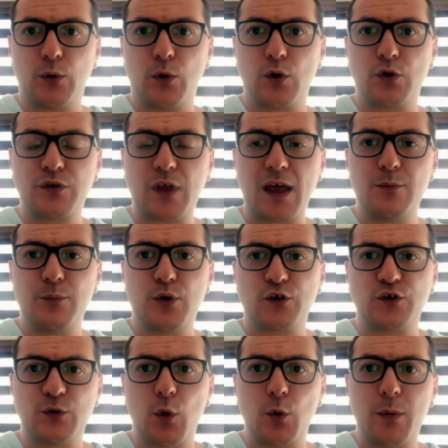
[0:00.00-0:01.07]
de Bogotá el
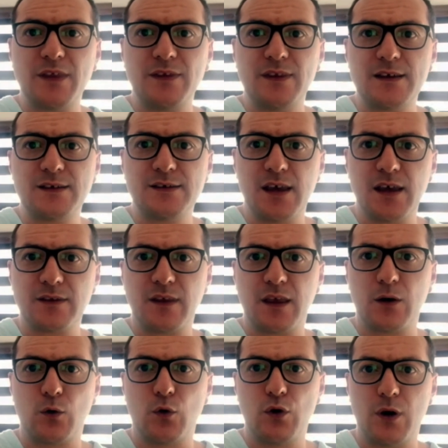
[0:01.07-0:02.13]
próximo 27
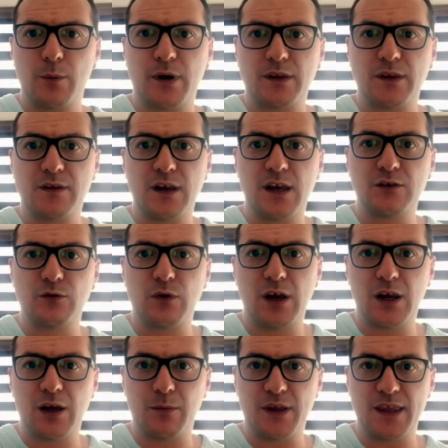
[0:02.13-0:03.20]
de julio a partir de las 9
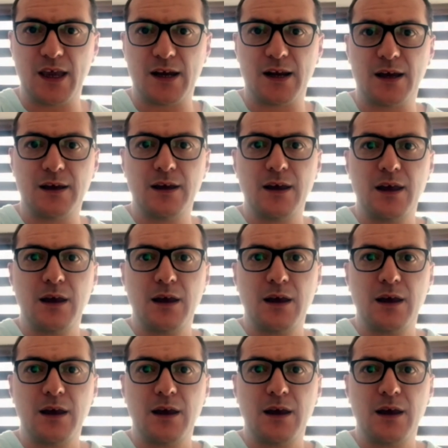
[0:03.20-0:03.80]
de la mañana,